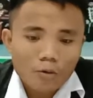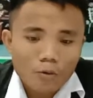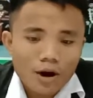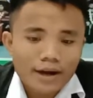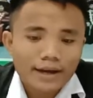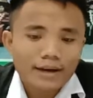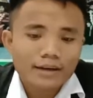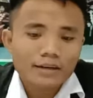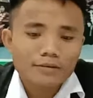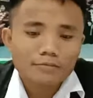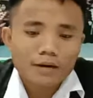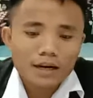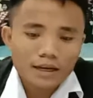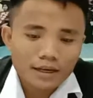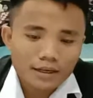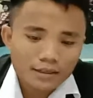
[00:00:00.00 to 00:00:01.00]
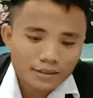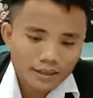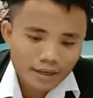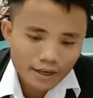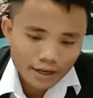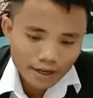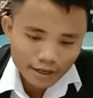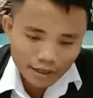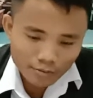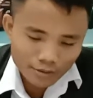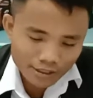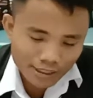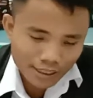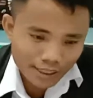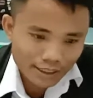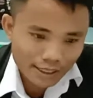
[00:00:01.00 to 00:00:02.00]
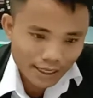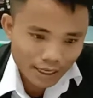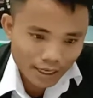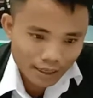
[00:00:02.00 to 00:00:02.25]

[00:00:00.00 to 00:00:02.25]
Wakil Gembala. Yang menjadi